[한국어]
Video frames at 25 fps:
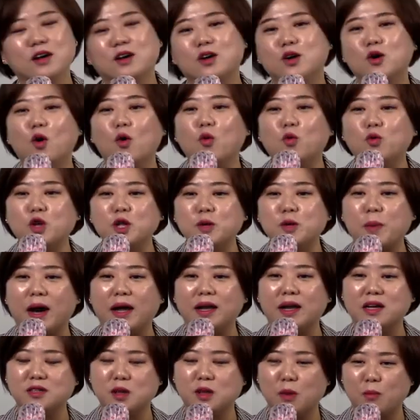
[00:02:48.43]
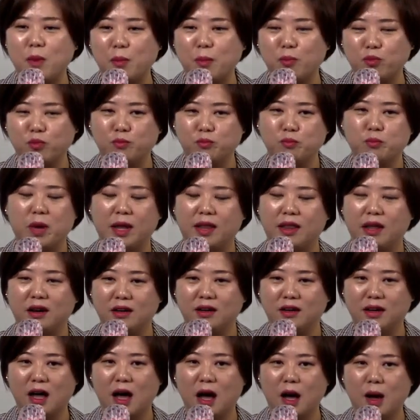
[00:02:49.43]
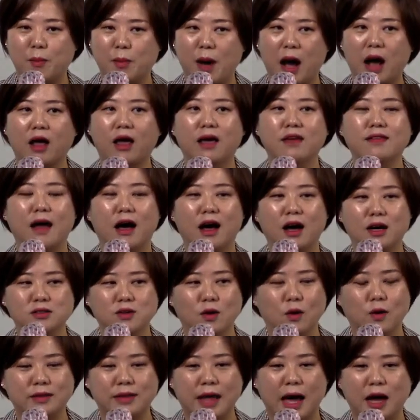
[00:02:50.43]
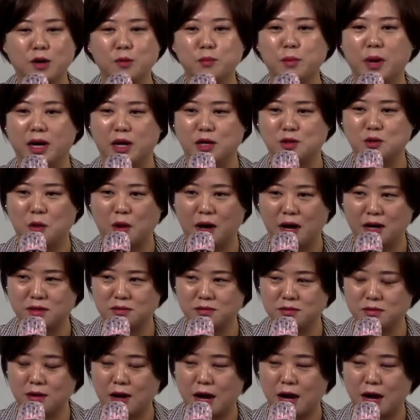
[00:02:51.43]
그리고 우리 반에서만 뿐만 아니라 밖에 나가서 다른 반에서 가,